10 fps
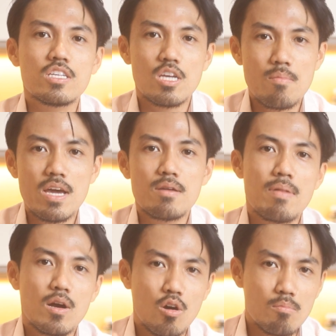TCB
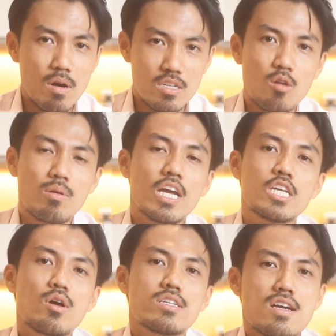mà còn mở rộng ngành
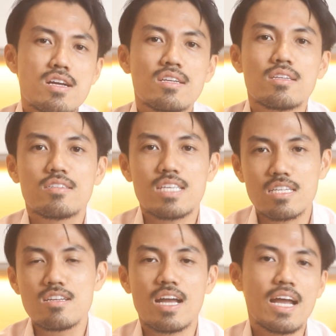kinh doanh
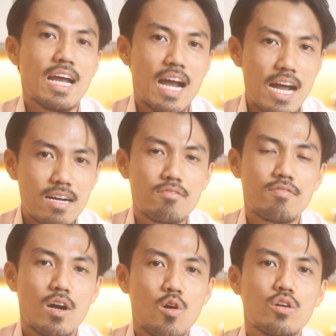sang những cái ngành khác,
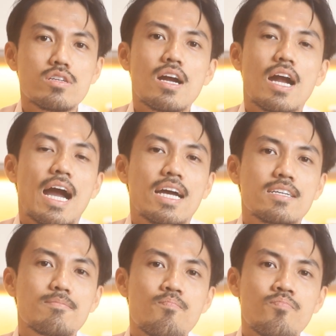và có những
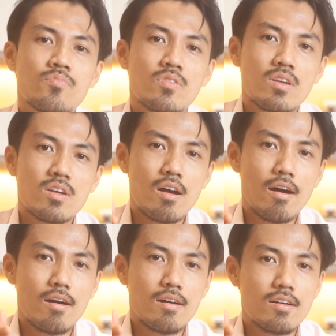cái
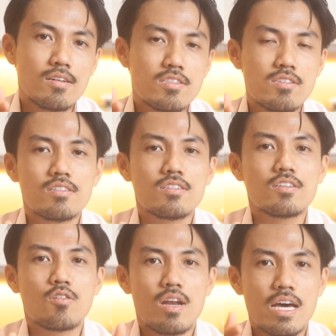sự
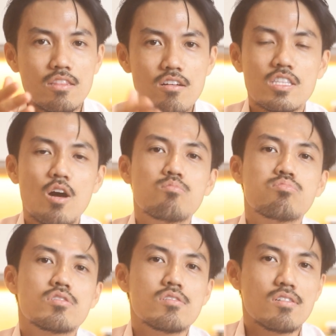gọi là tương
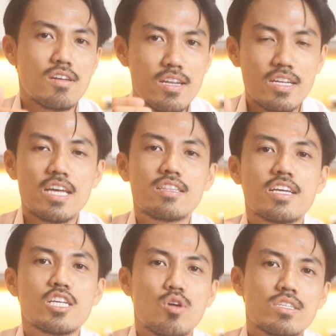thông, sự liên kết
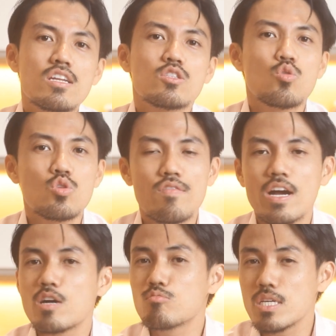kinh doanh rất là tốt đối
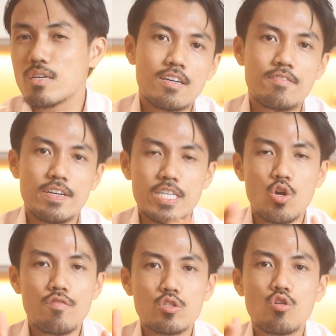với các công ty. Vậy thì
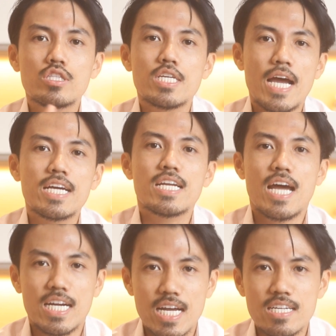đối với tôi thì hai ngân
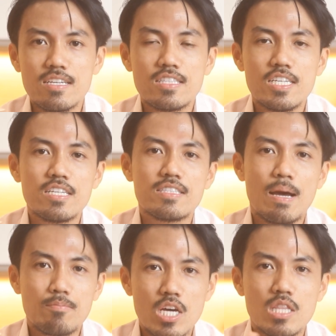hàng này ấy, thì
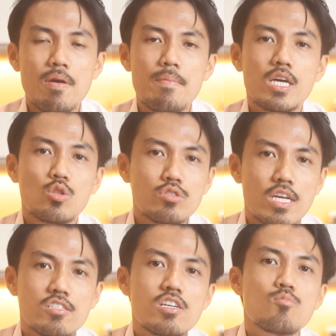tạm thời TPB tôi
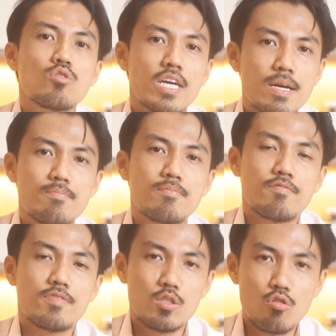sẽ chưa mua thêm
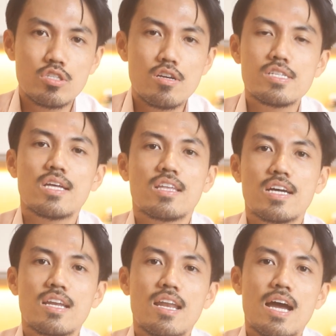vì tôi chưa nhận
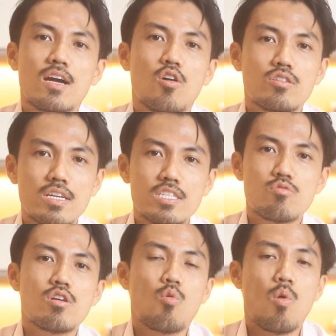thấy là có những cái
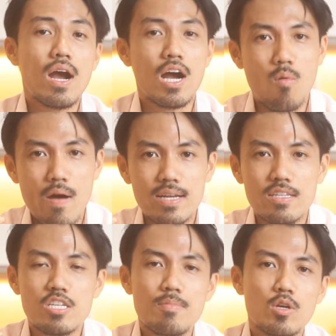dấu hiệu quá khả quan.
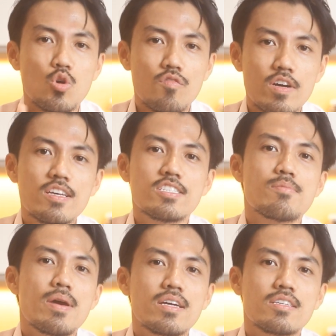Thế nhưng mà đối với
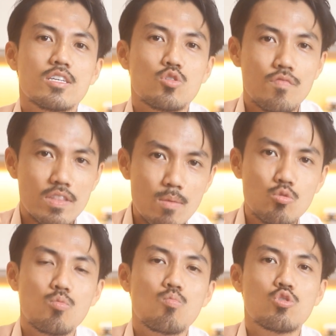TCB ấy, thì tôi vẫn
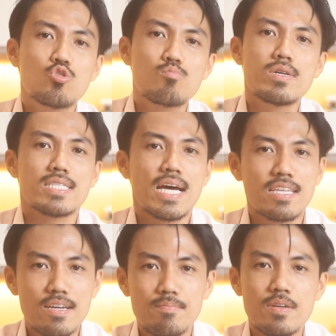tiếp tục mua trung bình giá
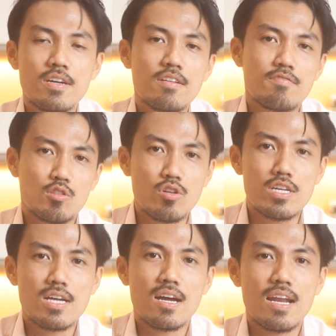thêm, và tôi
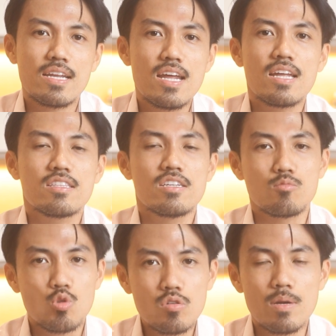nghĩ rằng là đây là thời
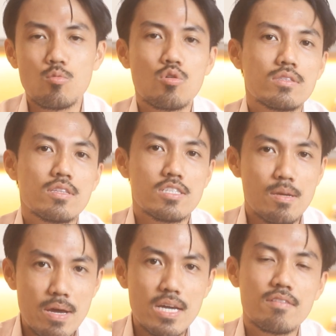điểm tốt để mua
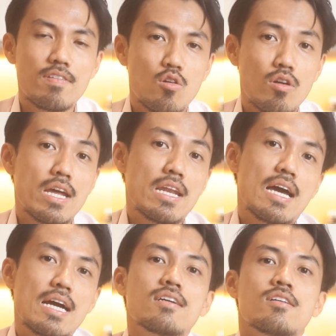TCB, và có lẽ
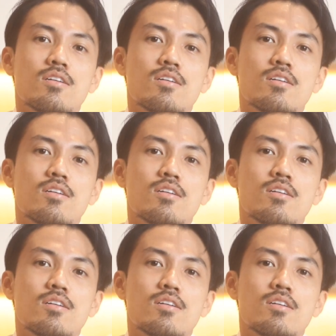là